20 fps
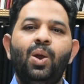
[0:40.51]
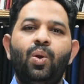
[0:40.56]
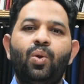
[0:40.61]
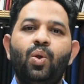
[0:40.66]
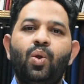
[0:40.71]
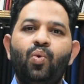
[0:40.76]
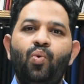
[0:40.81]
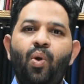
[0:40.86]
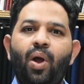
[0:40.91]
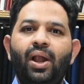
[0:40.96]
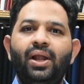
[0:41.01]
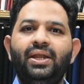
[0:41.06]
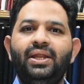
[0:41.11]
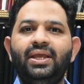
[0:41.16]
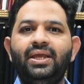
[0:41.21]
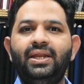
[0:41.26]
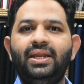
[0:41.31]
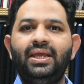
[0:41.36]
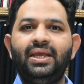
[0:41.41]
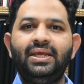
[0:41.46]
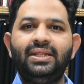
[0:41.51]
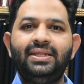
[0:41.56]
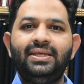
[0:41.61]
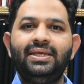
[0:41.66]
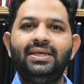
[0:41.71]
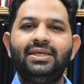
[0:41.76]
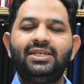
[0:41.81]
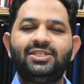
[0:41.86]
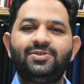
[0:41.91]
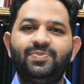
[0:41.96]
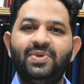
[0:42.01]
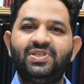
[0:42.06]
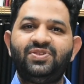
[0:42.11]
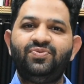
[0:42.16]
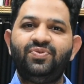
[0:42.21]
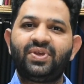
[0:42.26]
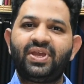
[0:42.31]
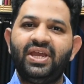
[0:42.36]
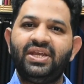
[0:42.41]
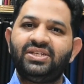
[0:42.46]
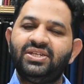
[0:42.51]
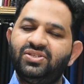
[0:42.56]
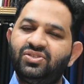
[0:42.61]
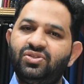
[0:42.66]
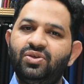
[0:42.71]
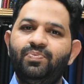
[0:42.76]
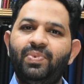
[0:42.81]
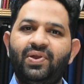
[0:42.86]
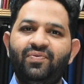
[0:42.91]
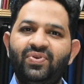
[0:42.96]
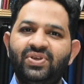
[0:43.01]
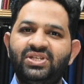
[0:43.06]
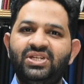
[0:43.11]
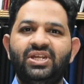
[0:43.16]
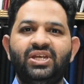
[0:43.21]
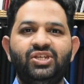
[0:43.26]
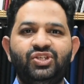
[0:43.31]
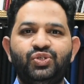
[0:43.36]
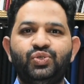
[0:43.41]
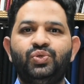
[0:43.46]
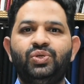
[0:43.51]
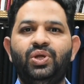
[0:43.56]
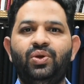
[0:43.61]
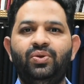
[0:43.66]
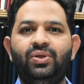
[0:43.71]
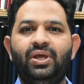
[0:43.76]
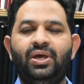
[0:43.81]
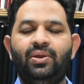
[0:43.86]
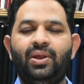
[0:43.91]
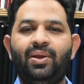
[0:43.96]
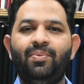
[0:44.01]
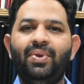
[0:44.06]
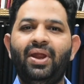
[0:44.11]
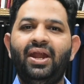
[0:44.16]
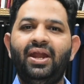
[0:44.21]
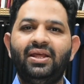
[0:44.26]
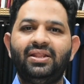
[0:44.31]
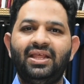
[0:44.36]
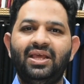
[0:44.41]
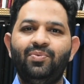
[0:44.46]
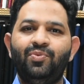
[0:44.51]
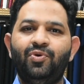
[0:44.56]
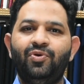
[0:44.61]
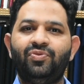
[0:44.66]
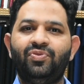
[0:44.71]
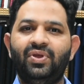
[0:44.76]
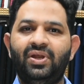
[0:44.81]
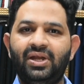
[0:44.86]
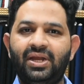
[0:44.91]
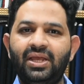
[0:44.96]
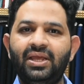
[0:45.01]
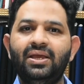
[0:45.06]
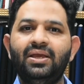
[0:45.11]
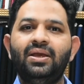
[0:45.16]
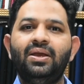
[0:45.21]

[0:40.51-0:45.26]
ఒక క్వాలిటీ అనేది స్పెసిఫికేషన్స్తో పర్ఫెక్షన్గా ఇచ్చుకుంటూ ఉంటారు అన్బ్రాండ్ అయితే ఏమవుతుందంటే